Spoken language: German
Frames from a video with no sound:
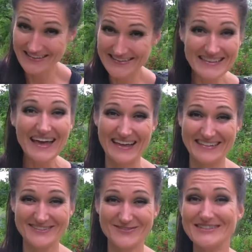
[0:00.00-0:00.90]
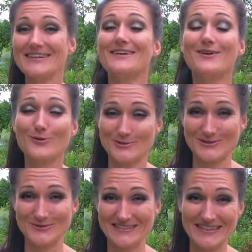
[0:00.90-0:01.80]
Nicht recht gut,
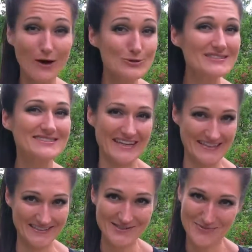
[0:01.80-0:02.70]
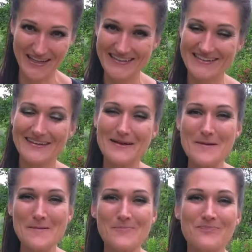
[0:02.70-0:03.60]
ganz gut, ausgezeichnet schmeckt.
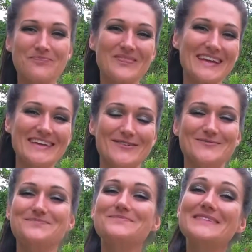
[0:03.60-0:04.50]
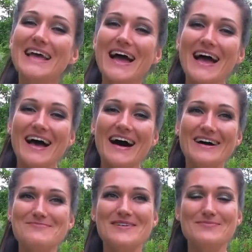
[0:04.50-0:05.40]
Ja.
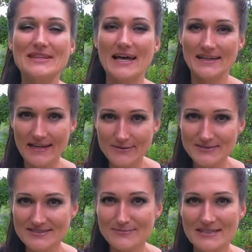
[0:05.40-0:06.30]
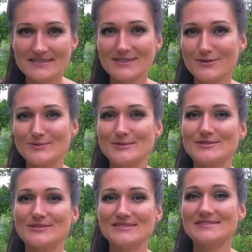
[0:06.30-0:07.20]
Ähm, mit der Ernährungsthematik habe ich
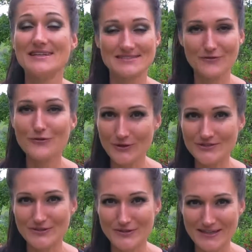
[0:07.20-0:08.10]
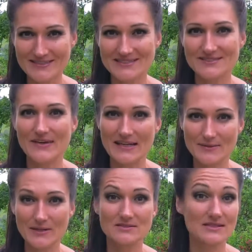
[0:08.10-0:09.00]
mich schon sehr, sehr früh auseinandergesetzt, weil ich
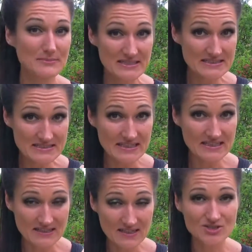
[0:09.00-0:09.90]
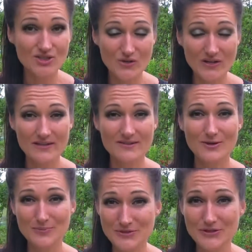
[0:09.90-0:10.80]
nämlich eine ganz miese Hautkrankheit
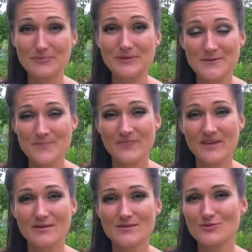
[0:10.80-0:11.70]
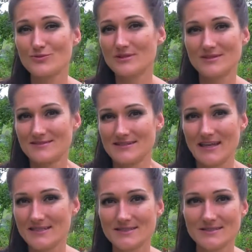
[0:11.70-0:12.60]
gehabt habe, die ich so mit den
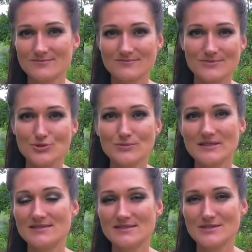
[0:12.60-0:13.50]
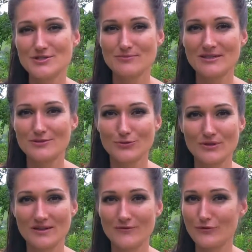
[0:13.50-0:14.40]
gängigen schulmedizinischen
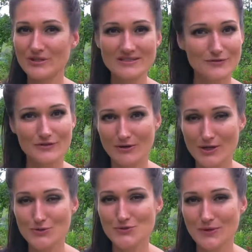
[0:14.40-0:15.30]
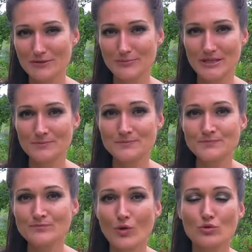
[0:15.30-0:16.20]
Methoden einfach nicht auf Dauer losgeworden bin.
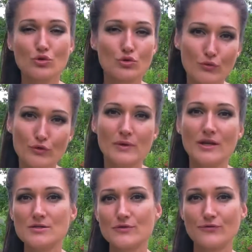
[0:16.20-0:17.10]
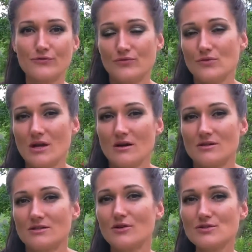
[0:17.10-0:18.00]
Und dann habe ich meine Fühler
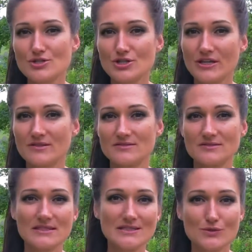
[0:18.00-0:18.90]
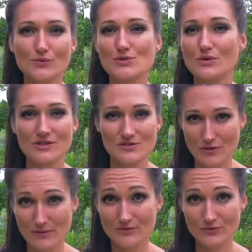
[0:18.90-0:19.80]
halt ausgestreckt in Richtung, was kann ich
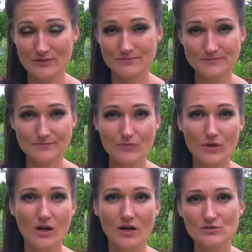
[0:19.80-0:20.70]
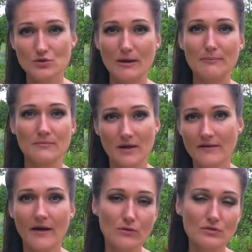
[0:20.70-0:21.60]
selber tun. Und so am
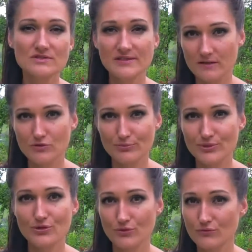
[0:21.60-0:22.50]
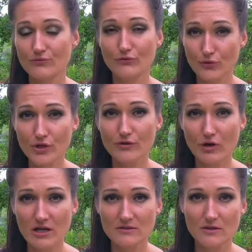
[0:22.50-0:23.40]
Ernährungssektor bin ich dann fündig
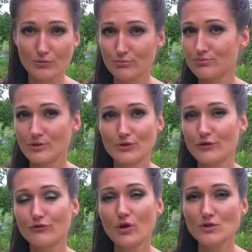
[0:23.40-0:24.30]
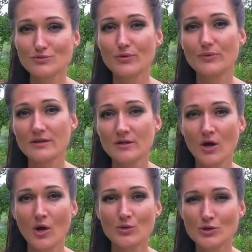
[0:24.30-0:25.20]
geworden. Ich habe natürlich viel ausprobiert
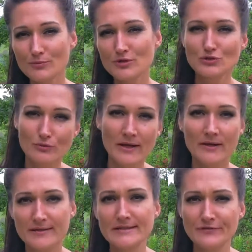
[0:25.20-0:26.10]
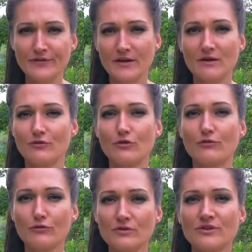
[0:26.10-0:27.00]
und habe dann so meine Kniffe einfach
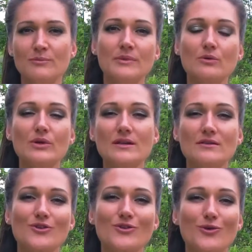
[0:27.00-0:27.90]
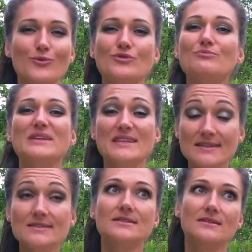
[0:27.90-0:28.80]
gefunden, die mir gut getan haben und
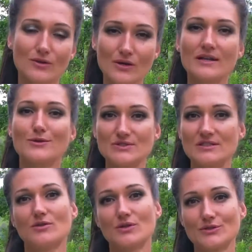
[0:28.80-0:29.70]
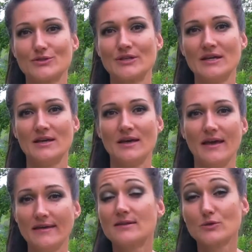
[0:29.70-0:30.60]
bin diese Krankheit Gott sei Dank dann
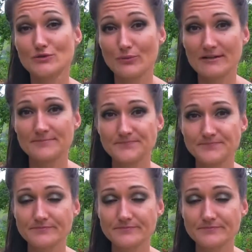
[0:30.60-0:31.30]
echt los geworden.